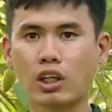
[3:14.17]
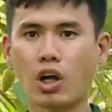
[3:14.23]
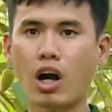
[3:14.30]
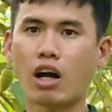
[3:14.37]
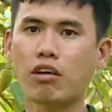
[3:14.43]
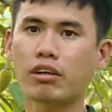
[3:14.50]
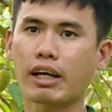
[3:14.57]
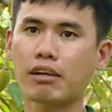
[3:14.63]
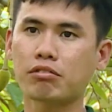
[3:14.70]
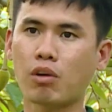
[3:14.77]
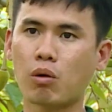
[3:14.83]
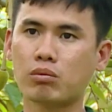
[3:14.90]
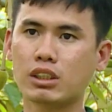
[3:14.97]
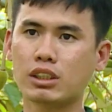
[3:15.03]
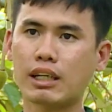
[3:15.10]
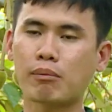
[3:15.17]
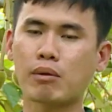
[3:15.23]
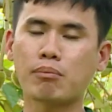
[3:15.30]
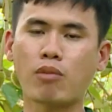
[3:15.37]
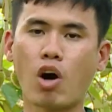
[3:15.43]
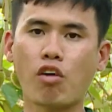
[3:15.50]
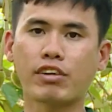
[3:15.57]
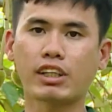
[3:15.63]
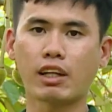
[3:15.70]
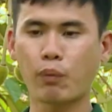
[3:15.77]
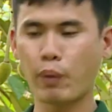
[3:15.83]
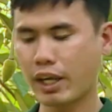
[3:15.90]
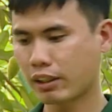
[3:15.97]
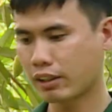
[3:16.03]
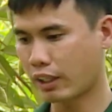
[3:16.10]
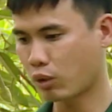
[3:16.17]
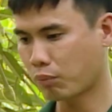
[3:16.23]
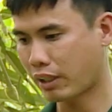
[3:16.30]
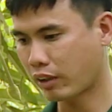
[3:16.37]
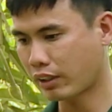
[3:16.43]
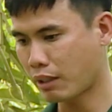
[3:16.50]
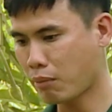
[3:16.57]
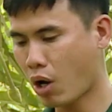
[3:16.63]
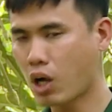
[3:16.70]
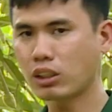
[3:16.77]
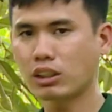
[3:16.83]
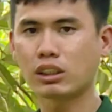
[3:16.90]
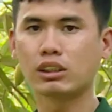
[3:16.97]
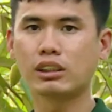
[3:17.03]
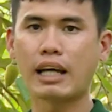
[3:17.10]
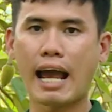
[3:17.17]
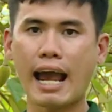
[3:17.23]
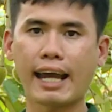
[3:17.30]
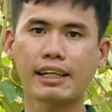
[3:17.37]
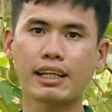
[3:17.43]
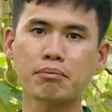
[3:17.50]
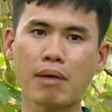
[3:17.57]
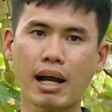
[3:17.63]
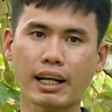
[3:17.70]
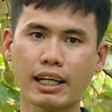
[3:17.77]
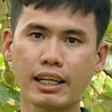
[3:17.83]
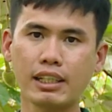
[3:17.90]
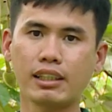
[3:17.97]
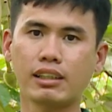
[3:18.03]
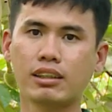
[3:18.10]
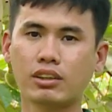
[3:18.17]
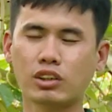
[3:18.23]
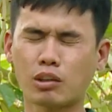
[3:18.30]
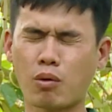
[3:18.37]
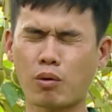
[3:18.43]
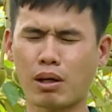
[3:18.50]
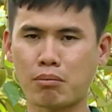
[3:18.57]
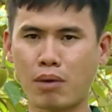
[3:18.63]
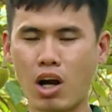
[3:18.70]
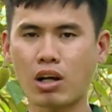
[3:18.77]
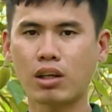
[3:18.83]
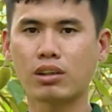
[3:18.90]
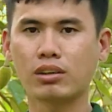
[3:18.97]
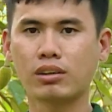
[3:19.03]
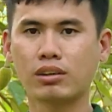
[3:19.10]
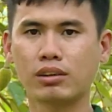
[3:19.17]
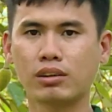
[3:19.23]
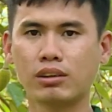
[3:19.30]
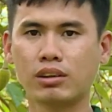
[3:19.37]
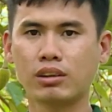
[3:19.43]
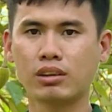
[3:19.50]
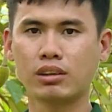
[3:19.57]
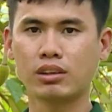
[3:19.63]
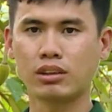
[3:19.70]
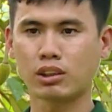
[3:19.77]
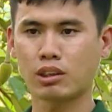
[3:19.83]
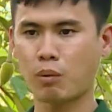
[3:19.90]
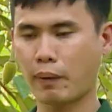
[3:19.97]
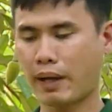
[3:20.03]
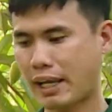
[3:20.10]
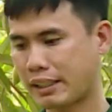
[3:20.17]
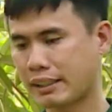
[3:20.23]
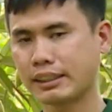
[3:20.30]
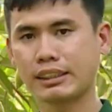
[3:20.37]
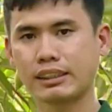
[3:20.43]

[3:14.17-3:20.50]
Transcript: còn ở các vùng như Đông Nam Bộ và Tây Nguyên thì chúng ta có thể bón từ 2 đến 3 kg cho một lần bón cho một cây.